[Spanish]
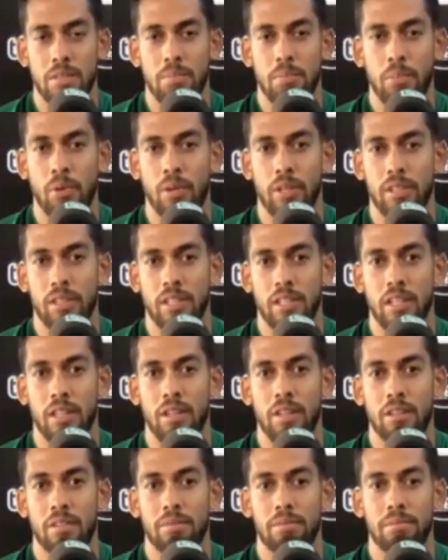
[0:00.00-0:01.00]
poder tener
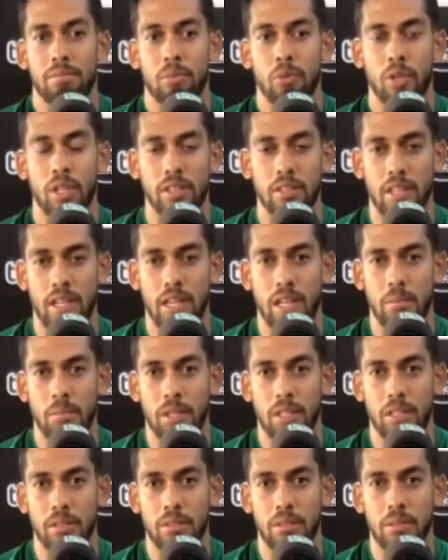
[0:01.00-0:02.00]
un
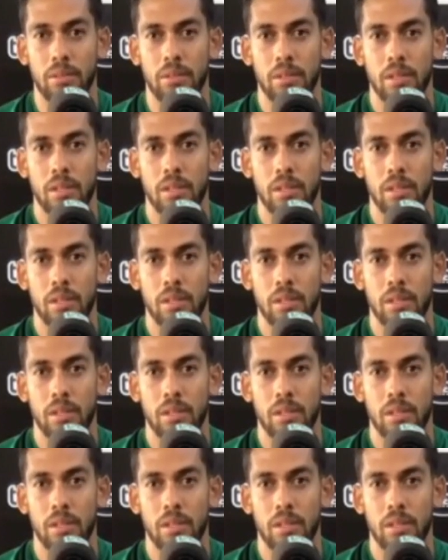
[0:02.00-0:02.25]
entrenamiento.